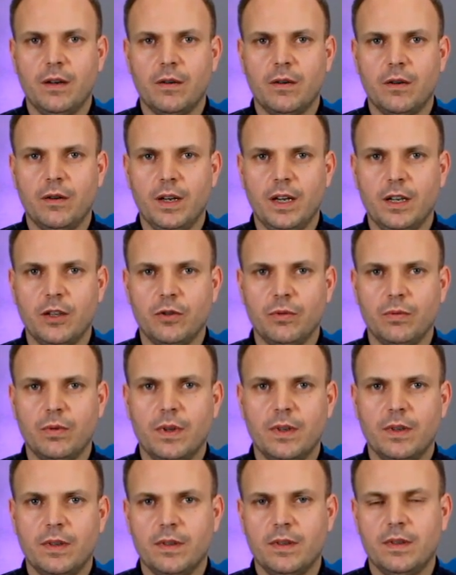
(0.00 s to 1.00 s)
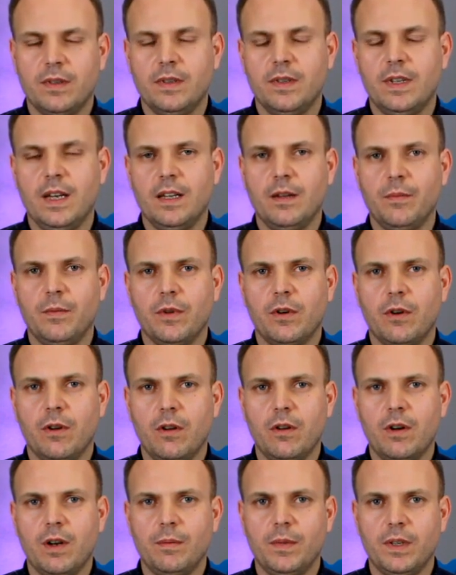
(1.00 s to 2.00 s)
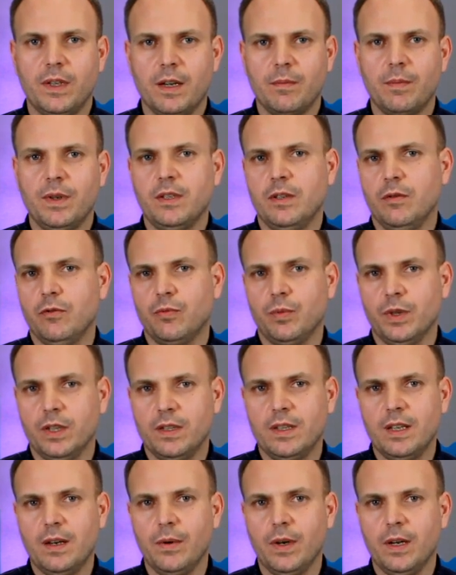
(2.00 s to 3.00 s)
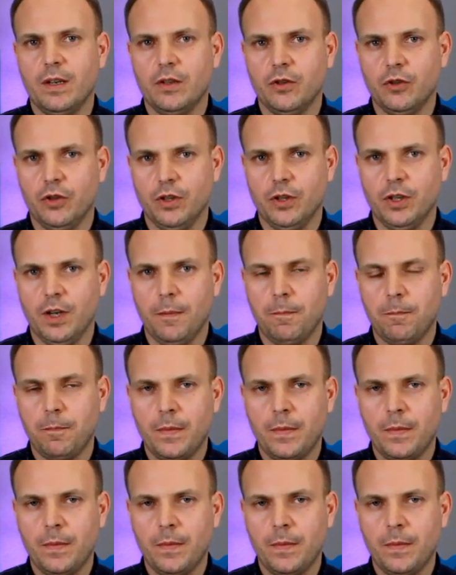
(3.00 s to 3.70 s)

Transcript: kojarzył z danym kolorem i tak będzie już przez całe życie.